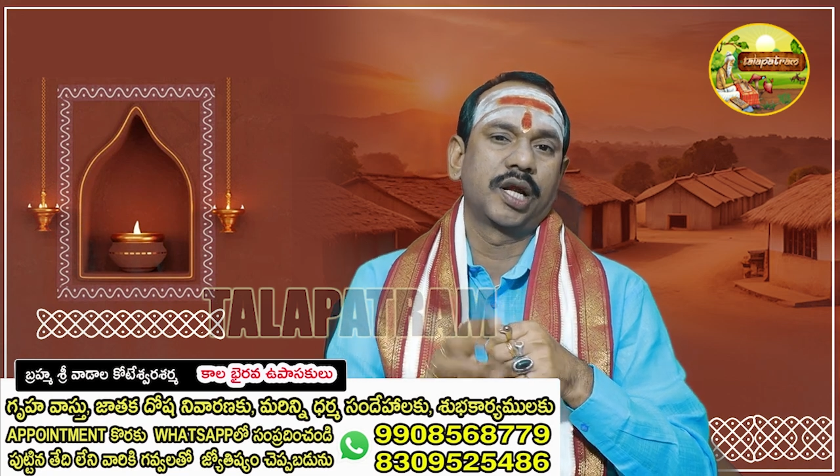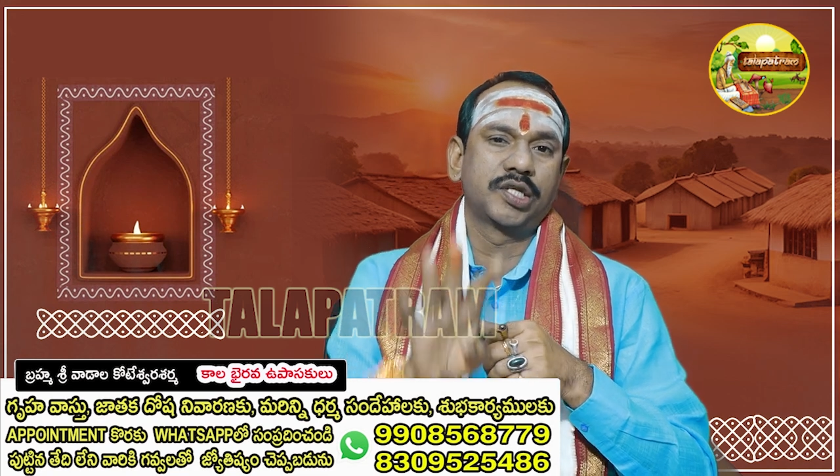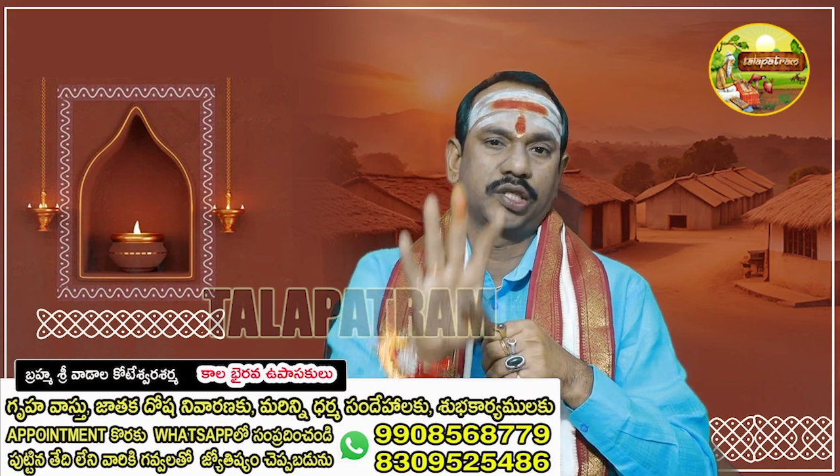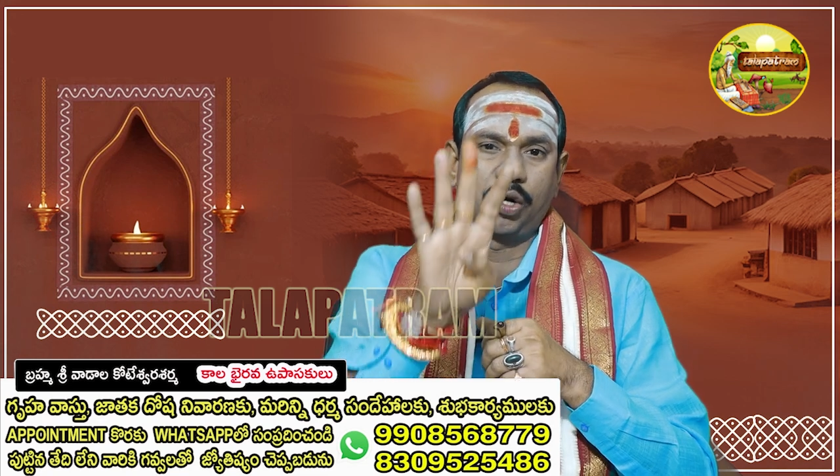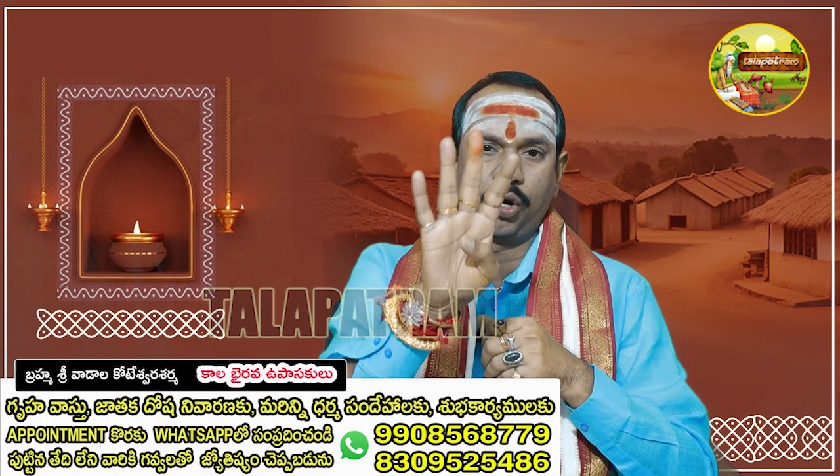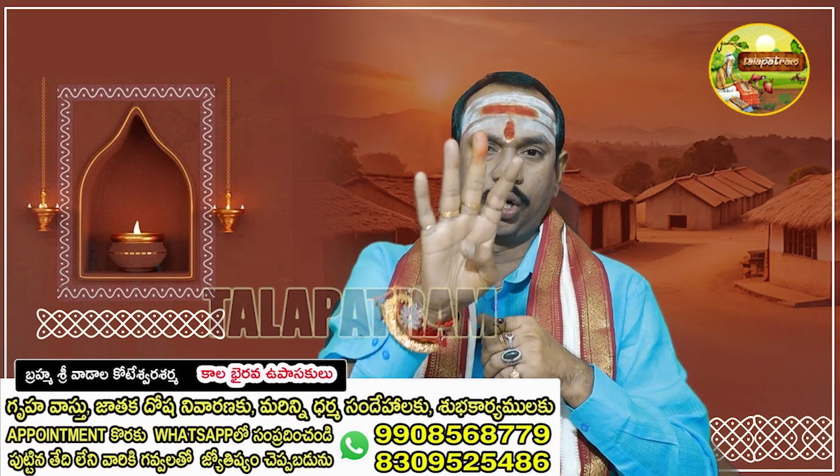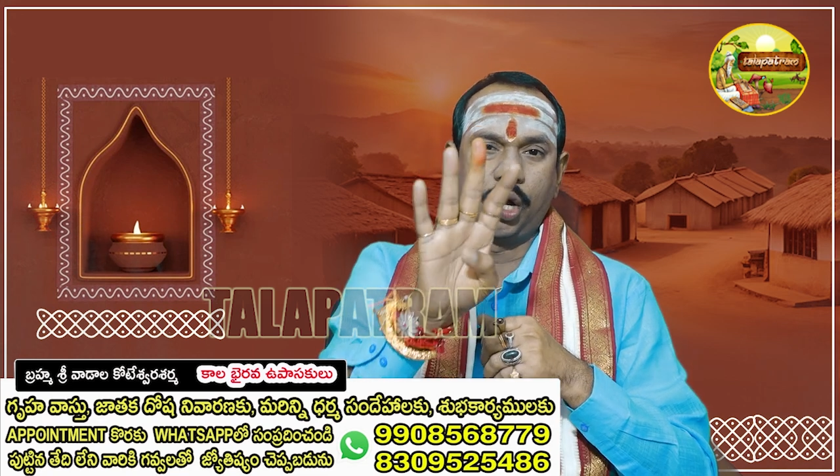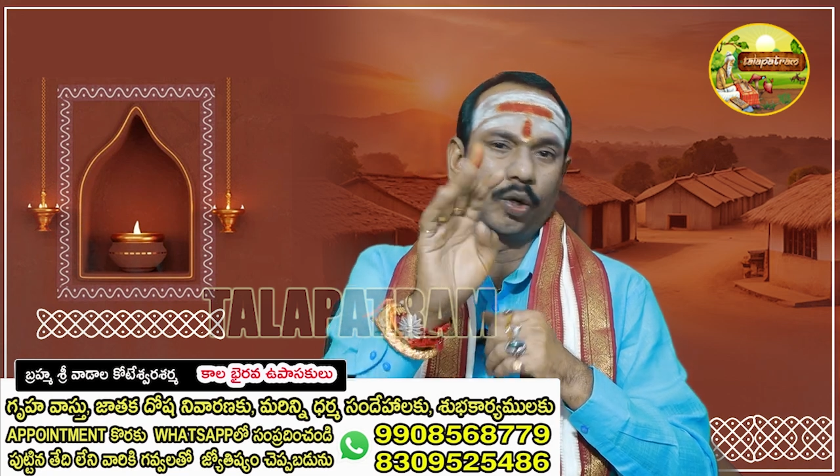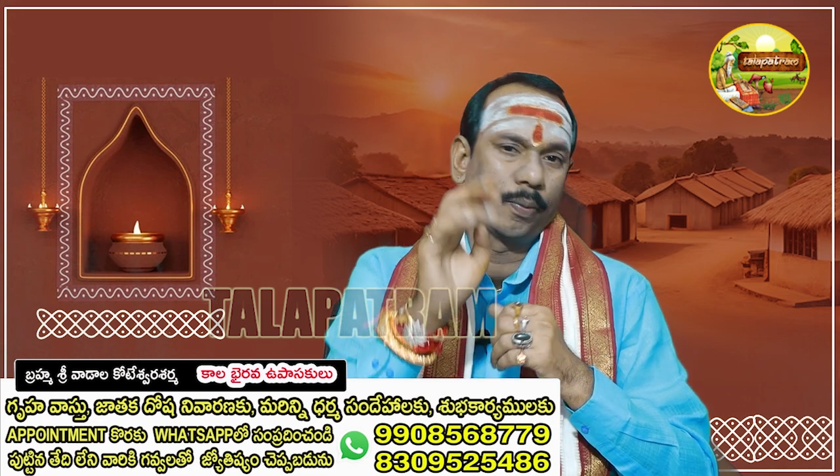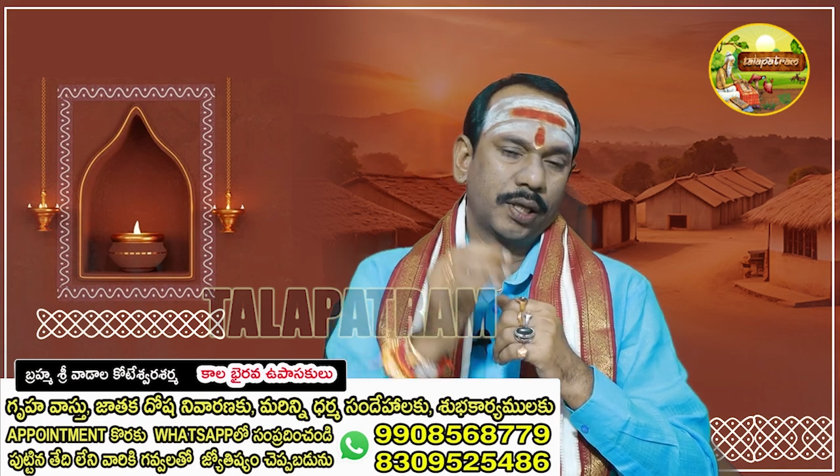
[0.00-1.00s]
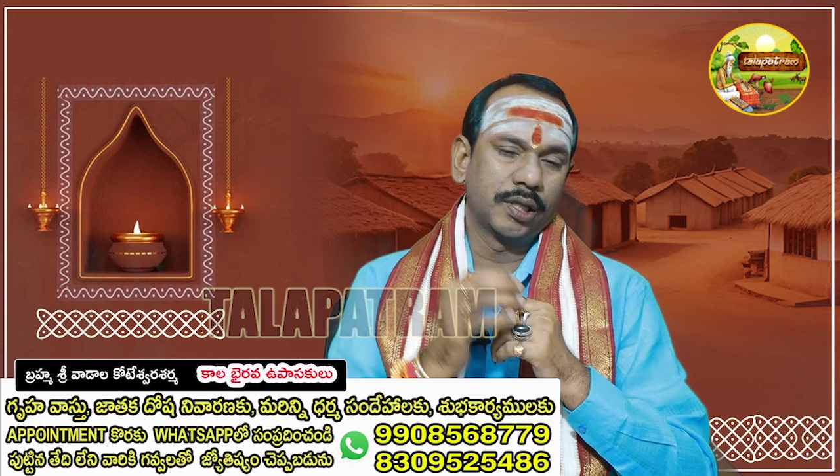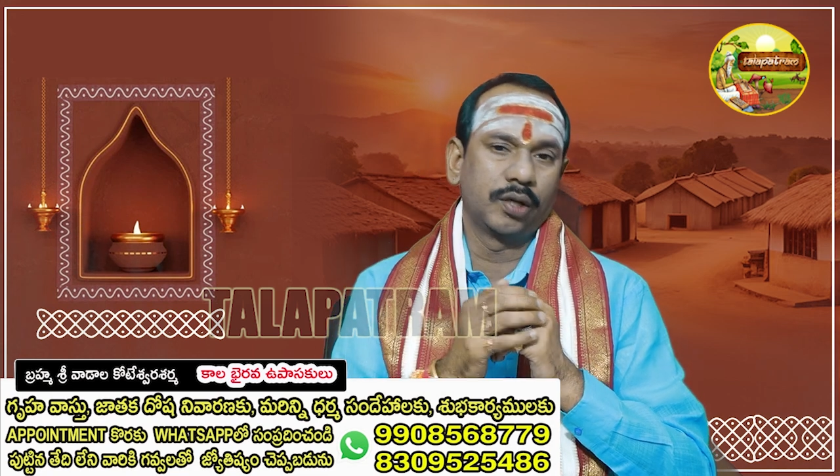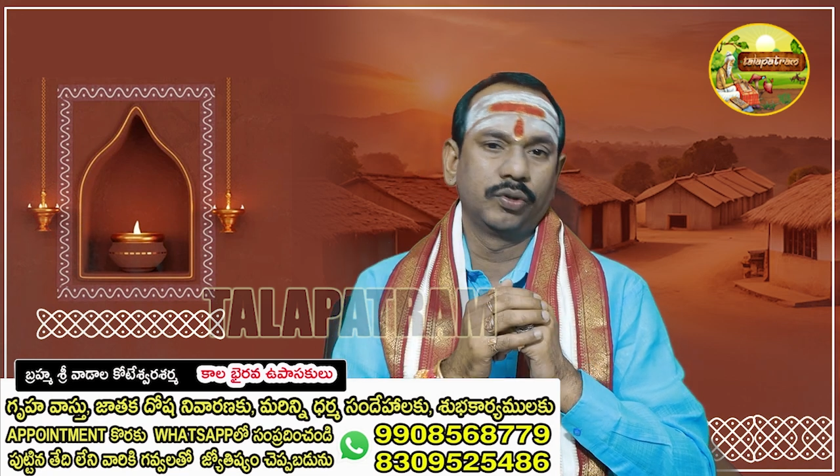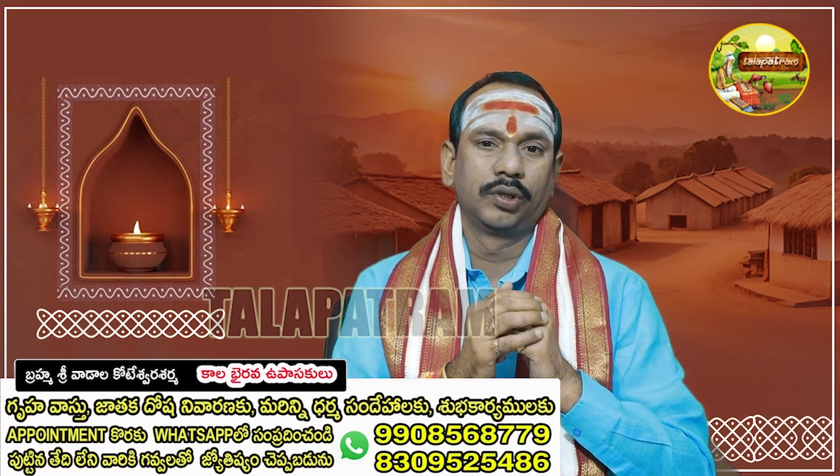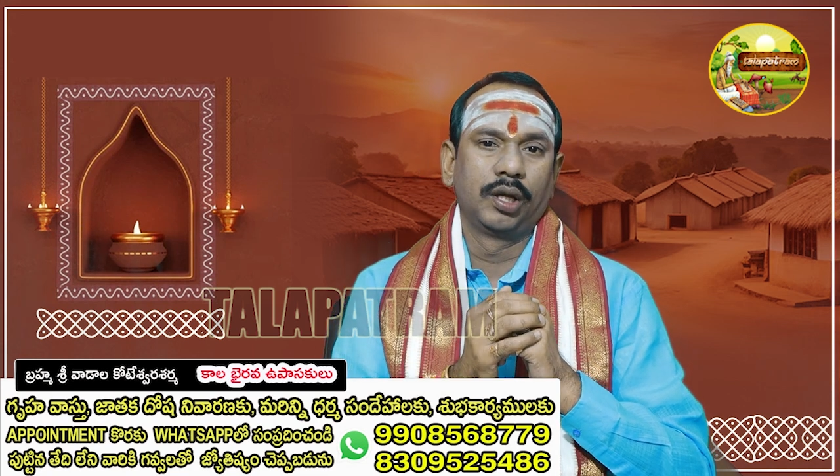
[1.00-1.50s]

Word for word: నక్షత్రంలో నాలుగు పాదాలు